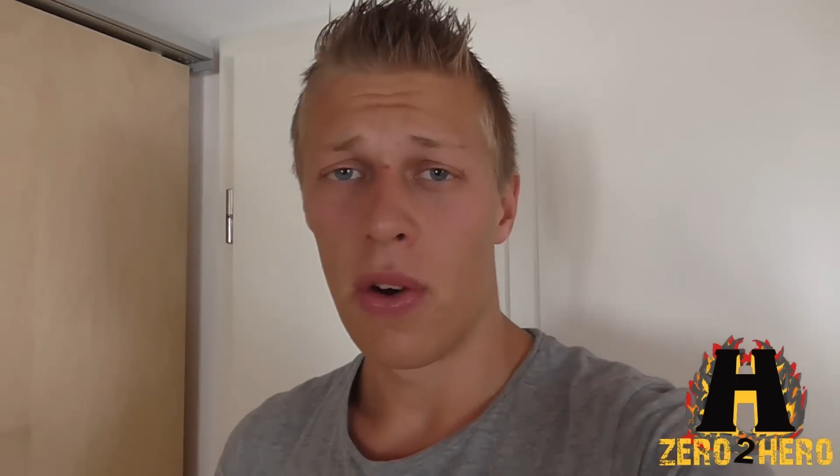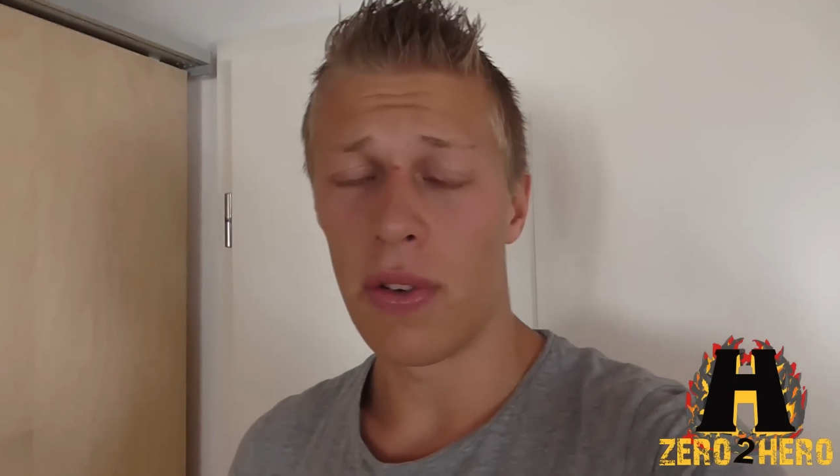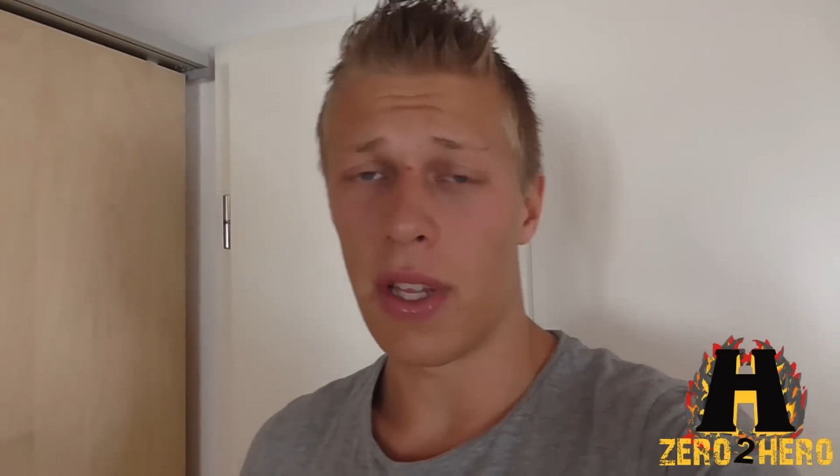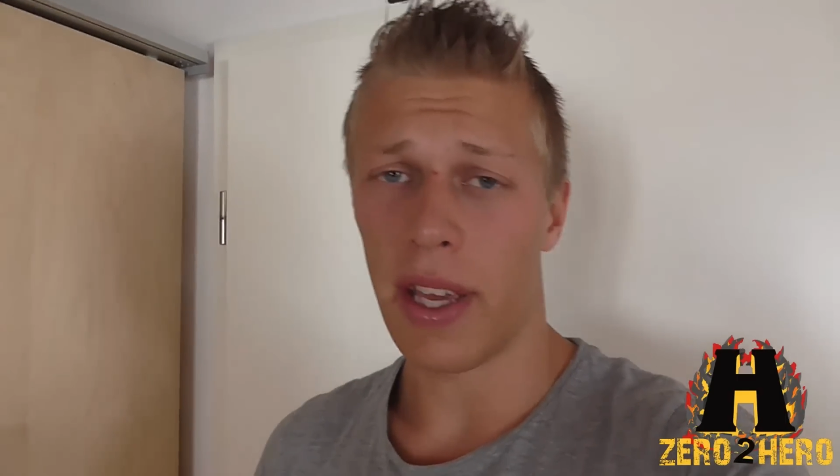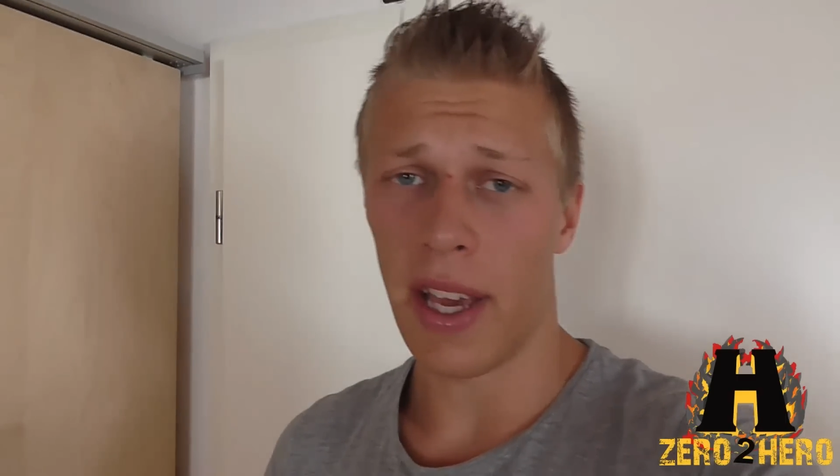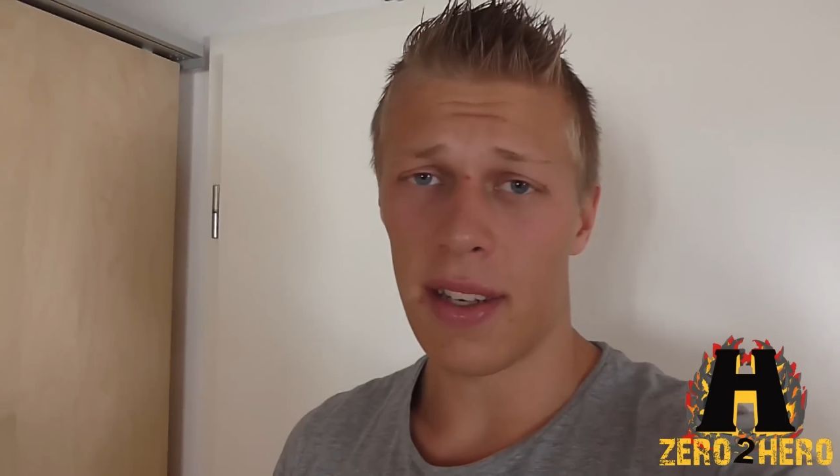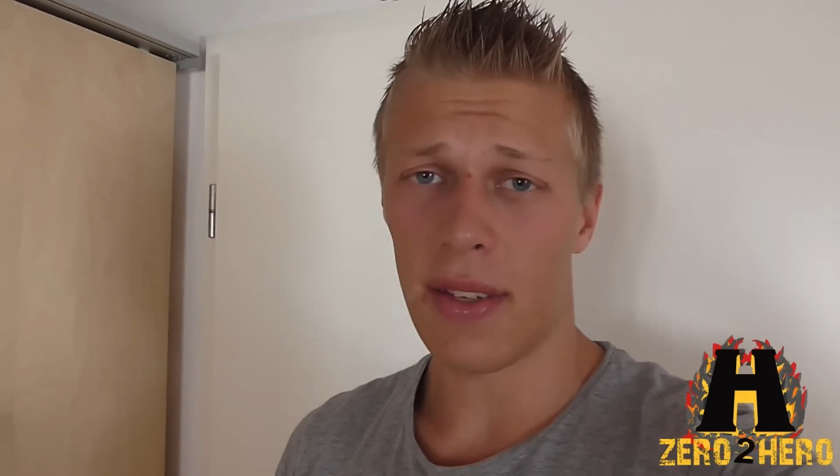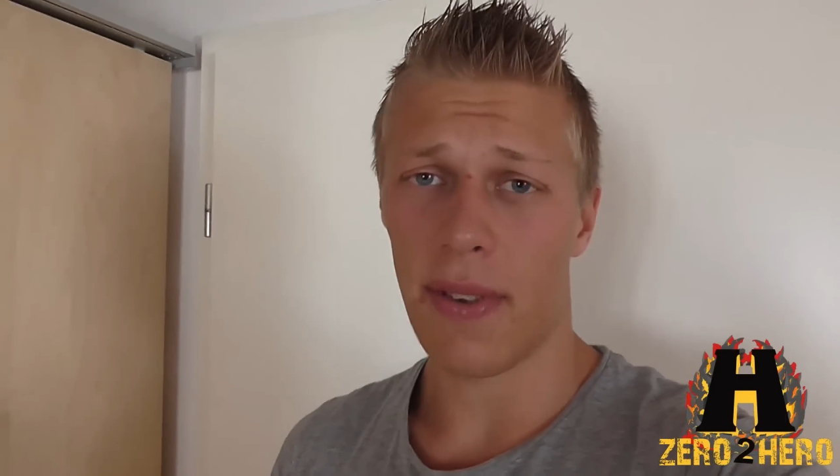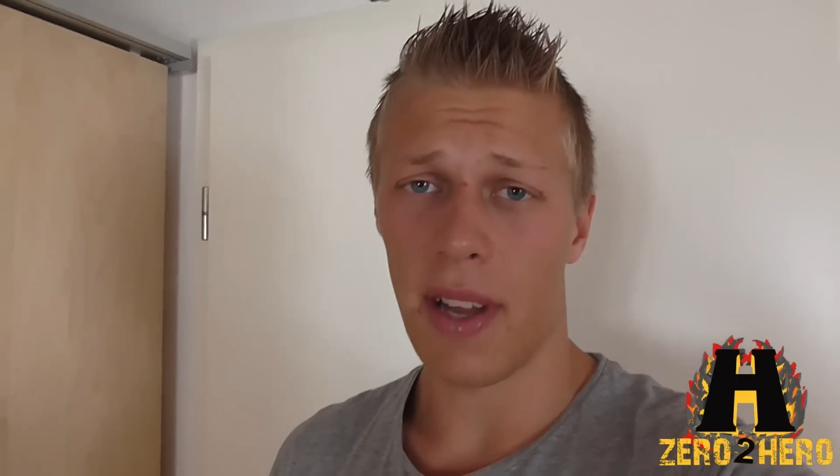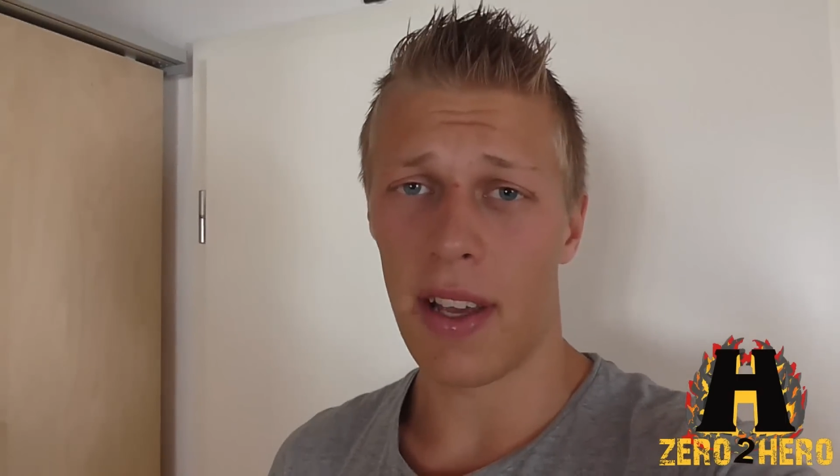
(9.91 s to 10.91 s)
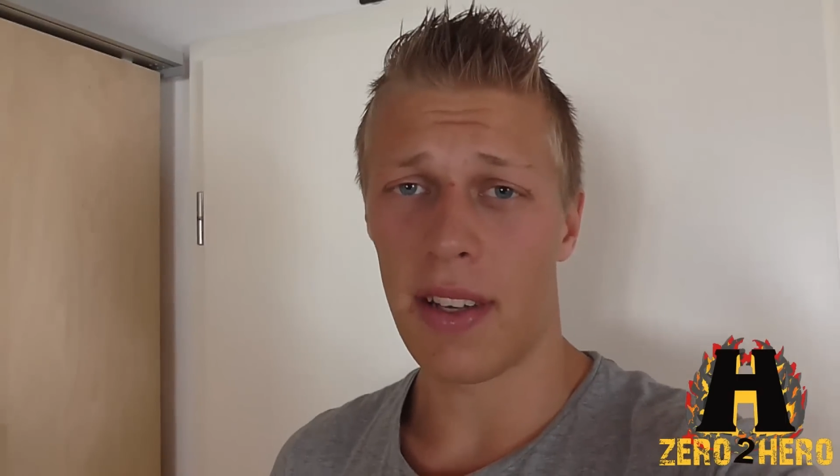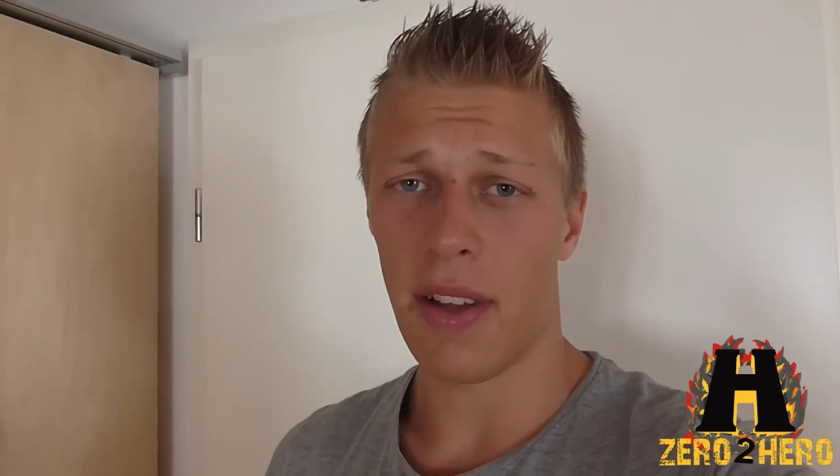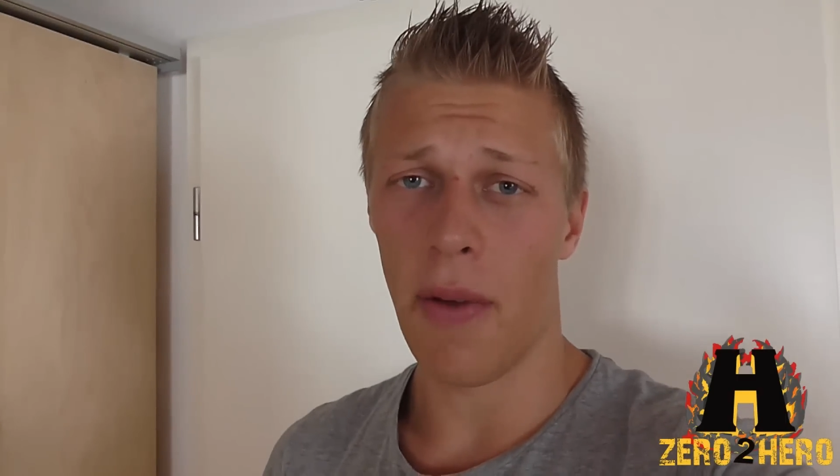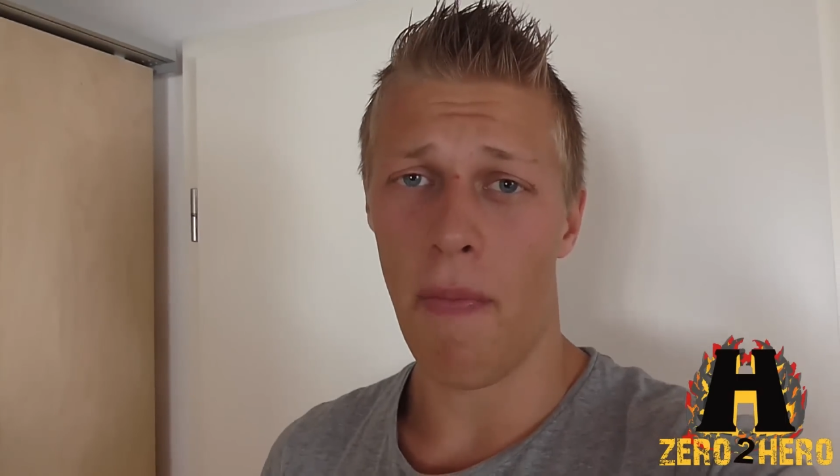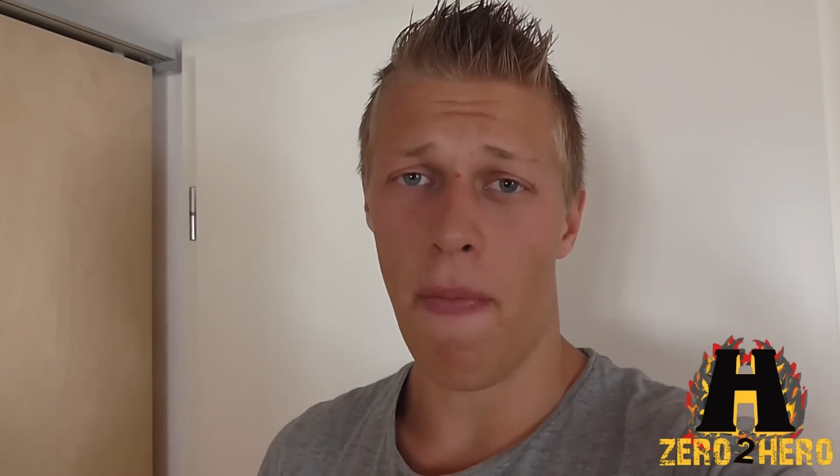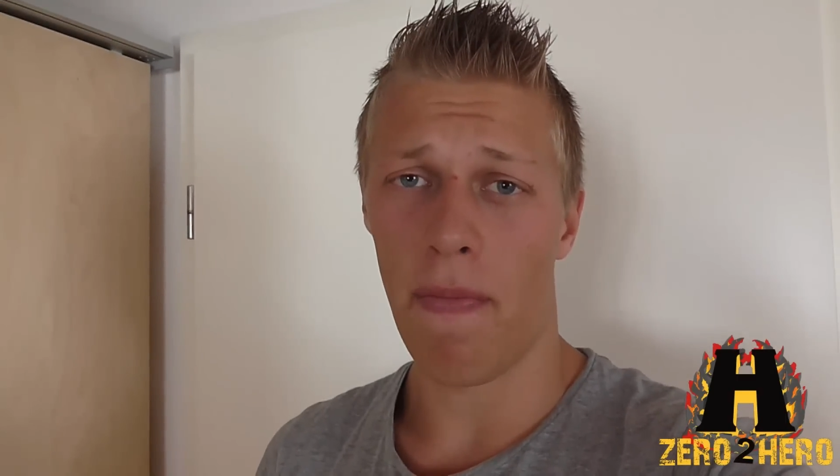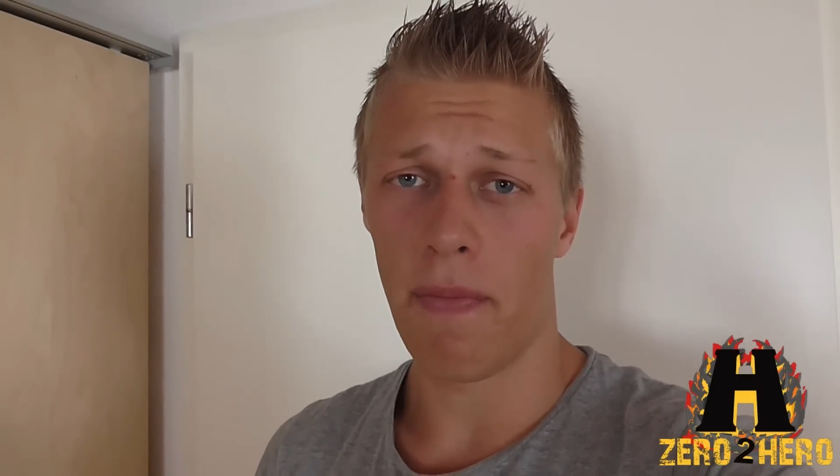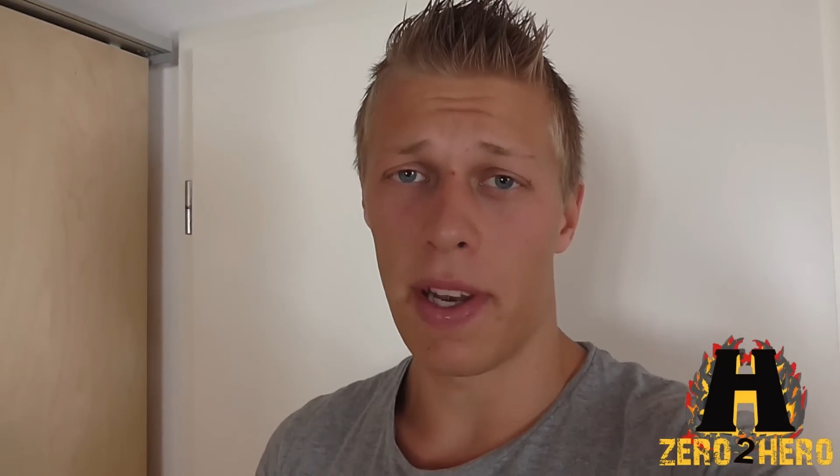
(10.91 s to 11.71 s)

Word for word: Und ihr kennt es vielleicht, ähm,